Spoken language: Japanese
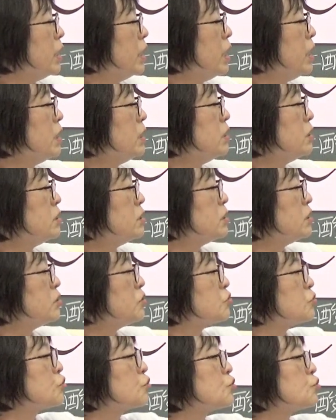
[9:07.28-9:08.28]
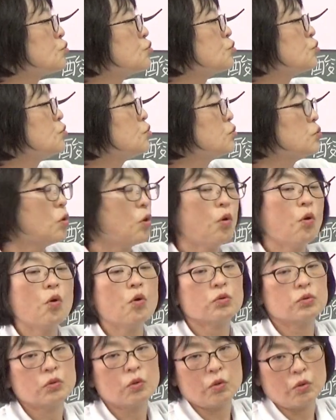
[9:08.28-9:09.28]
H2O
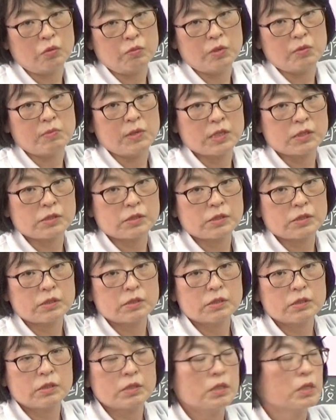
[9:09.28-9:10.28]
と読みます